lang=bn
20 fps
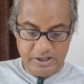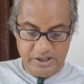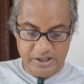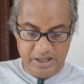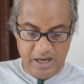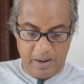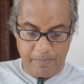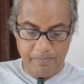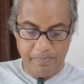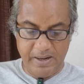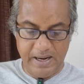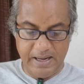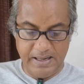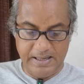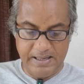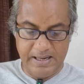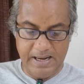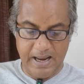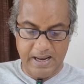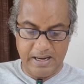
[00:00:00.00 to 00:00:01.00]
সামনে
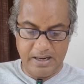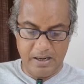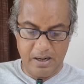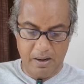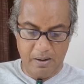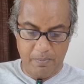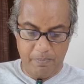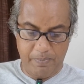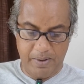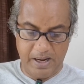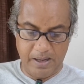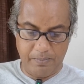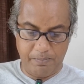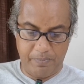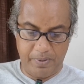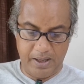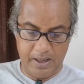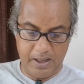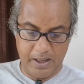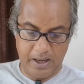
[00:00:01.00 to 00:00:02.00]
নিয়েই
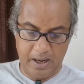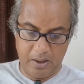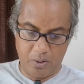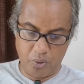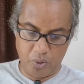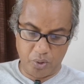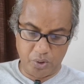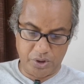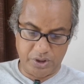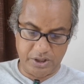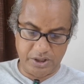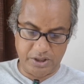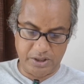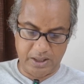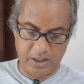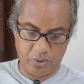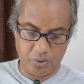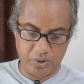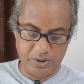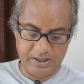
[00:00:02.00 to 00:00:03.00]
বিএনপি এগোনোর
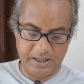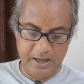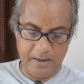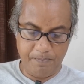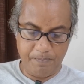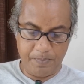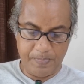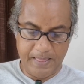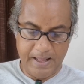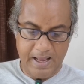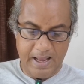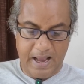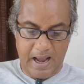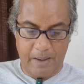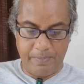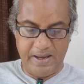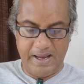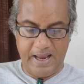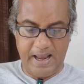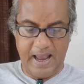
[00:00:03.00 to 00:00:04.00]
চেষ্টা করছে
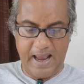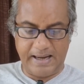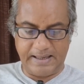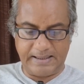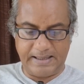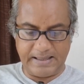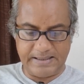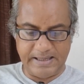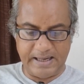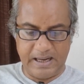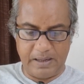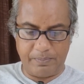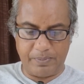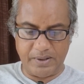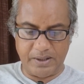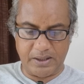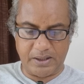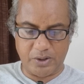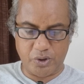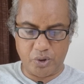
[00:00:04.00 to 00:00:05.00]
আমি একটা জায়গায়
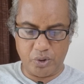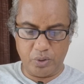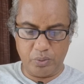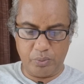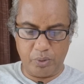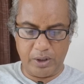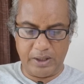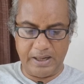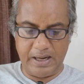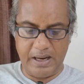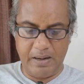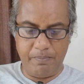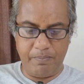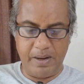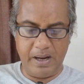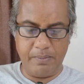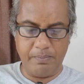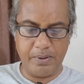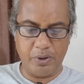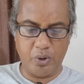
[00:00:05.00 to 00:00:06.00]
আপনাদেরকে শুধু বলে নিই
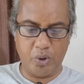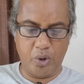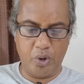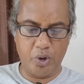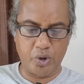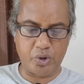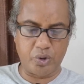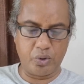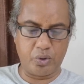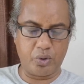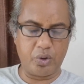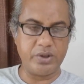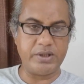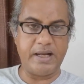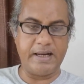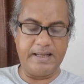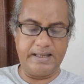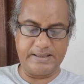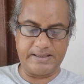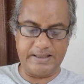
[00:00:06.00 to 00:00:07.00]
বিএনপির দলীয় সূত্র
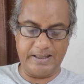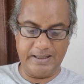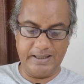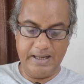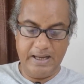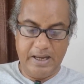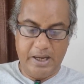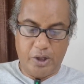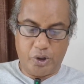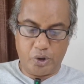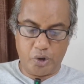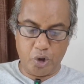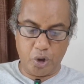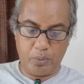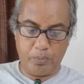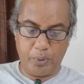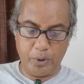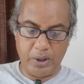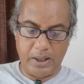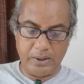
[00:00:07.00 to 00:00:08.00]
জানিয়েছে
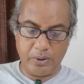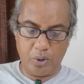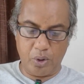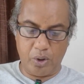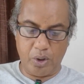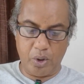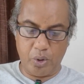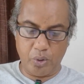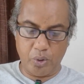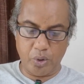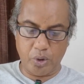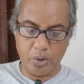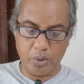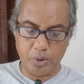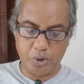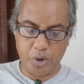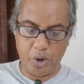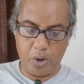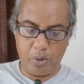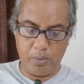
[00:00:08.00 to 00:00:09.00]
যুগপদ আন্দোলনের অন্যতম
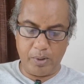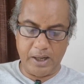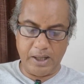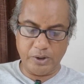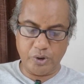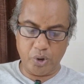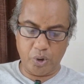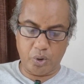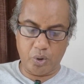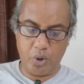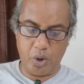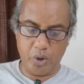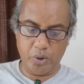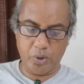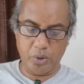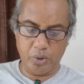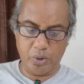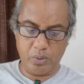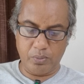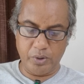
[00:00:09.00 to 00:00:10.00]
সমমনা জোট
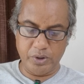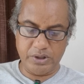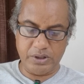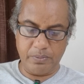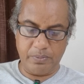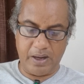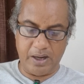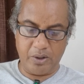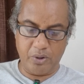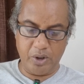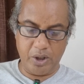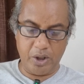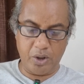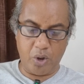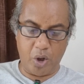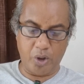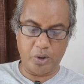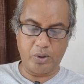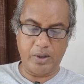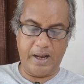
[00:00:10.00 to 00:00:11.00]
গণতন্ত্র মঞ্চে ভাঙনের
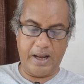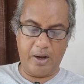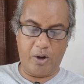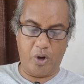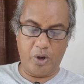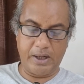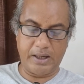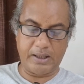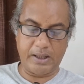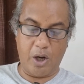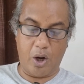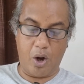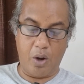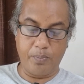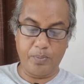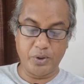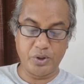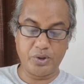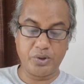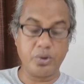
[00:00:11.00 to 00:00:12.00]
ঘটনায় অনেকটা
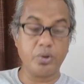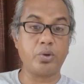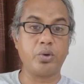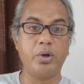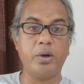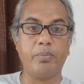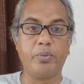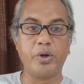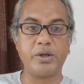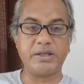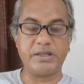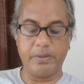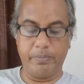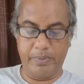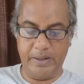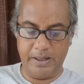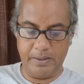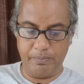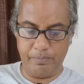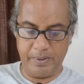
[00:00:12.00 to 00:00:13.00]
অপ্রস্তুত হয়ে পড়েছে
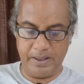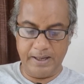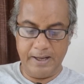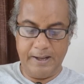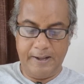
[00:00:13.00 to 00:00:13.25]
বিএনপি